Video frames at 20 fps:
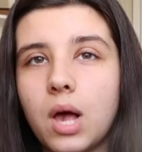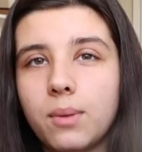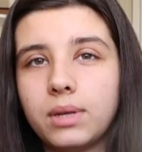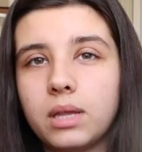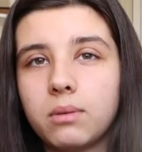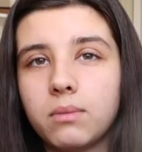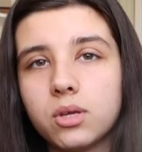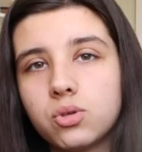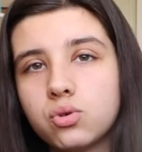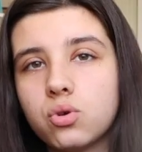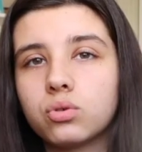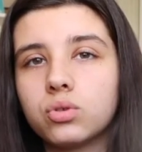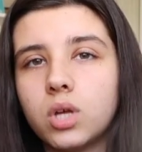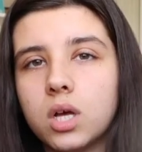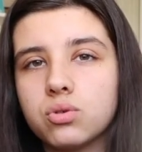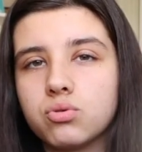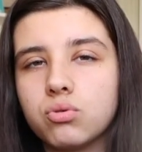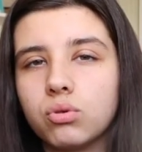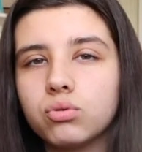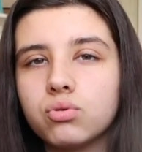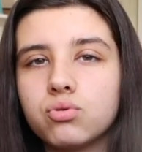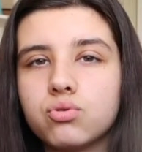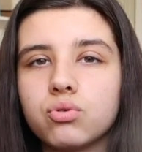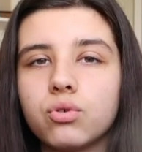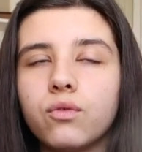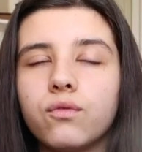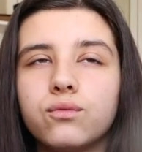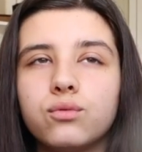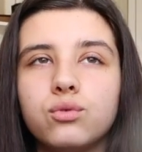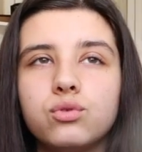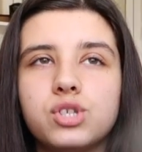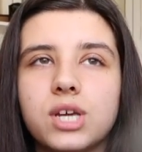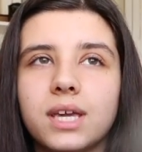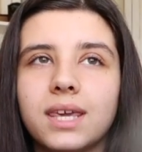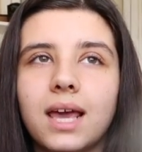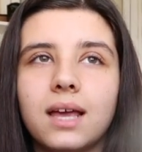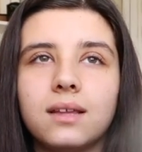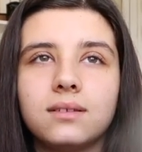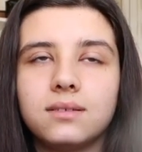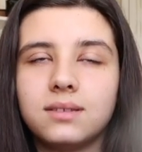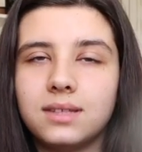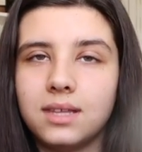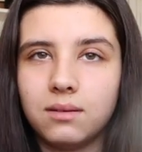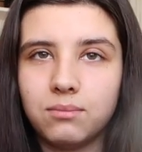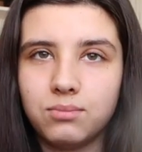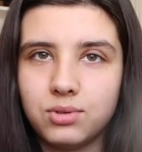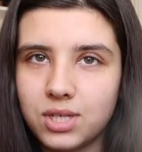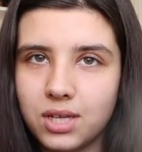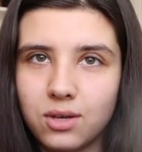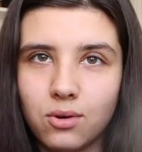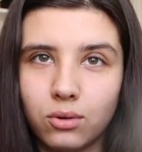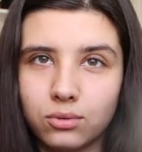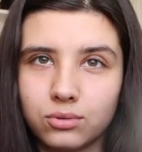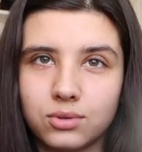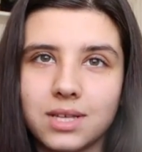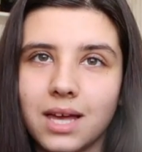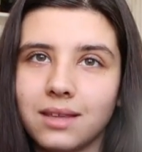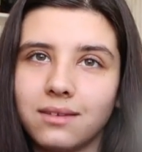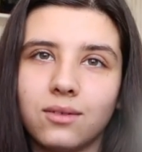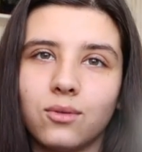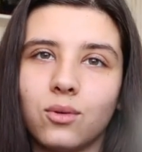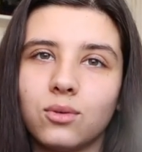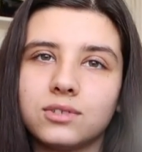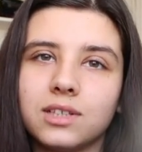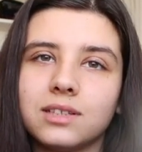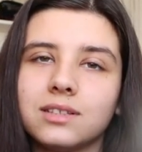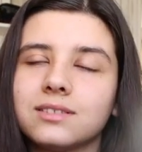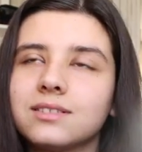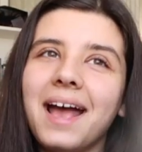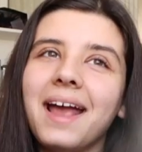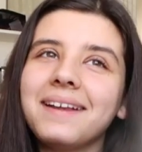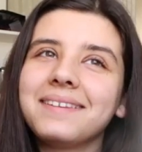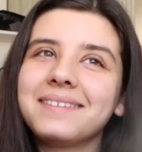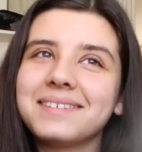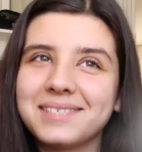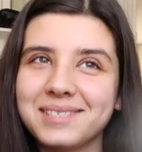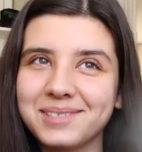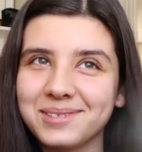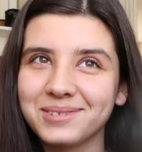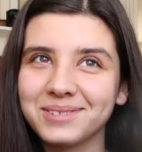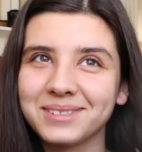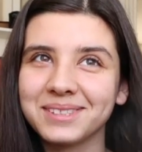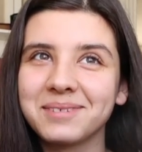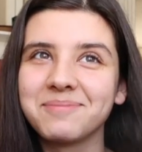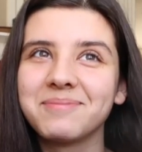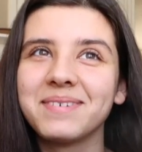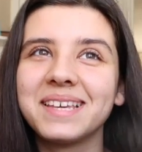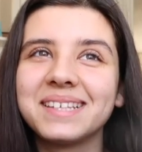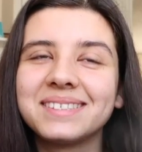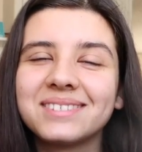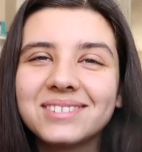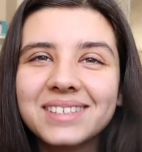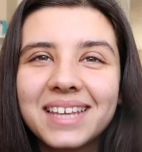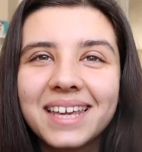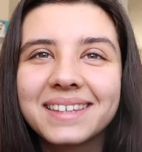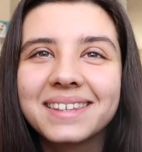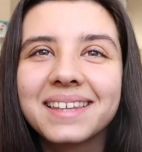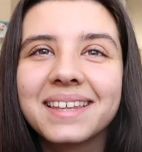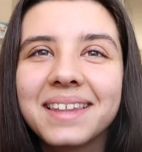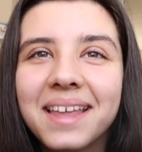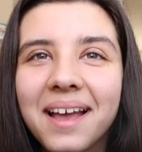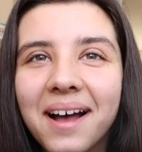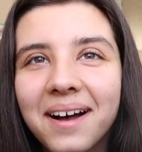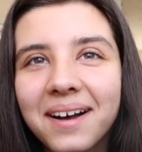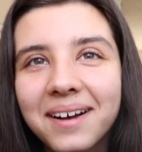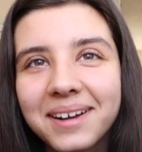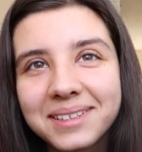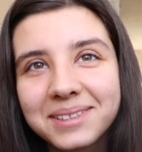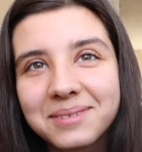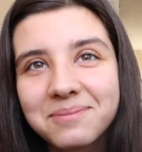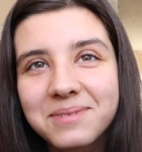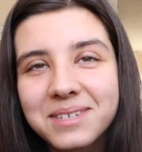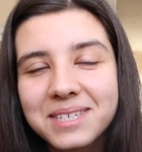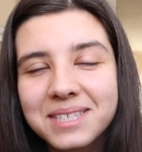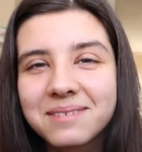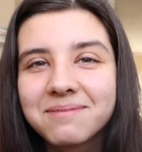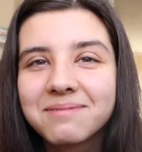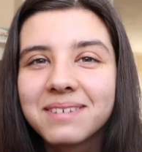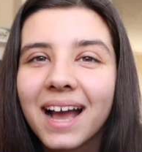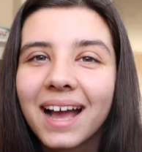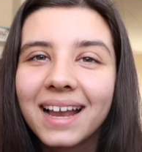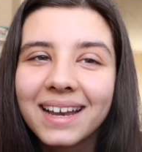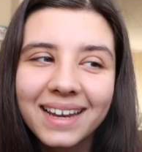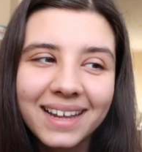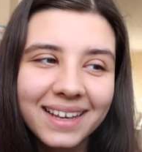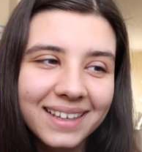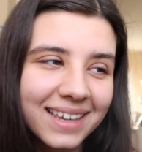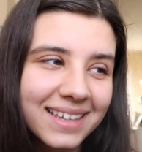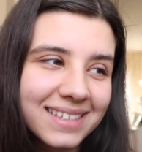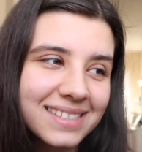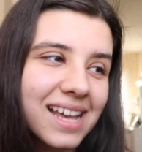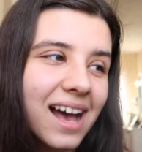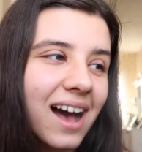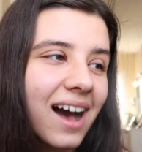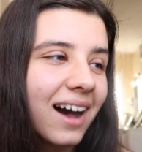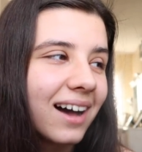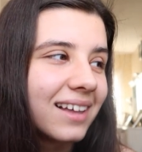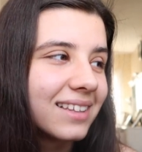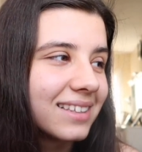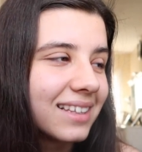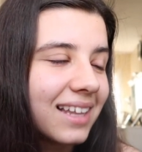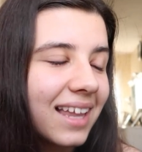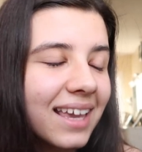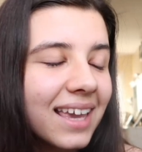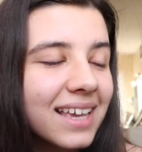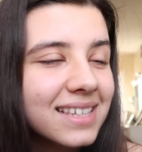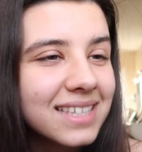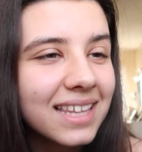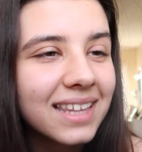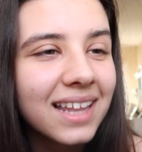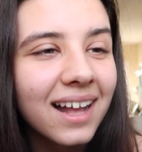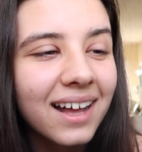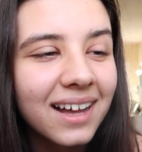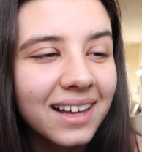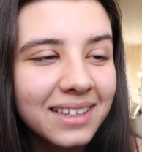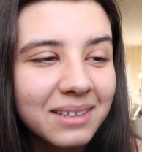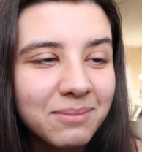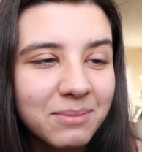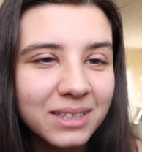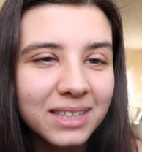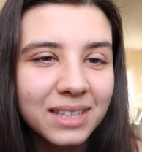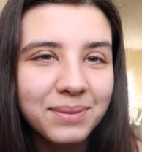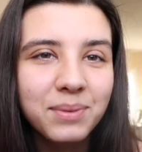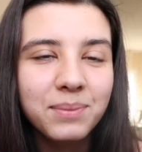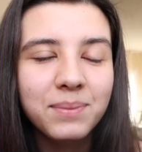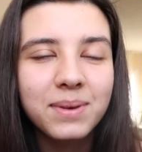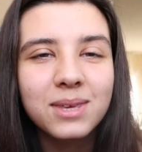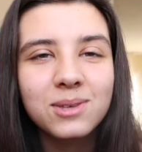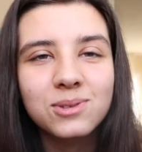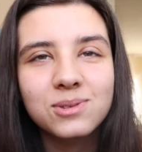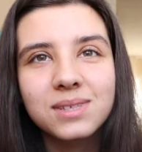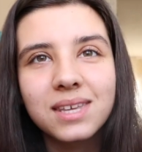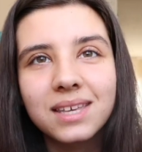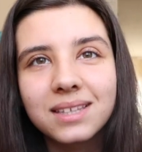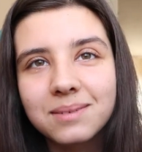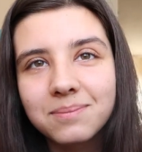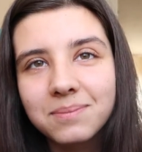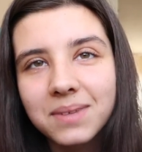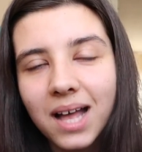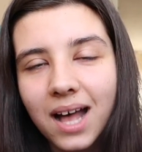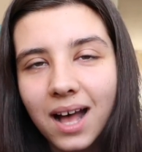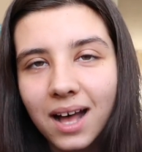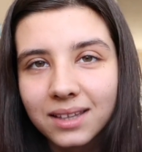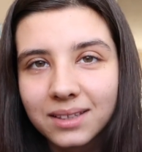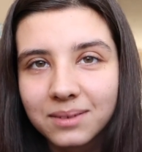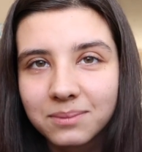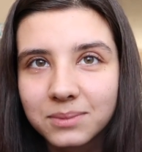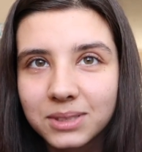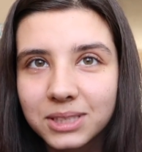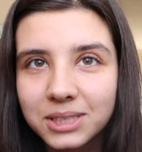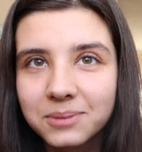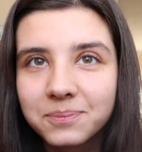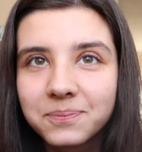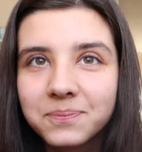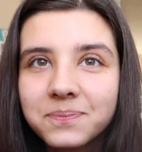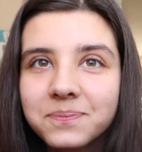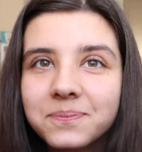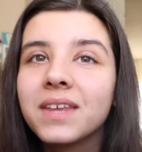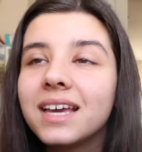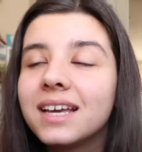tahmin etmek çok daha zordu. Çünkü full çeken diye bir şey yok zaten ortalıkta. Ertesi günde mezuniyete ne ağlamıştım yani LGS'e ağl LGS'de ağlamadığımı mezuniyetimde ağlamıştım.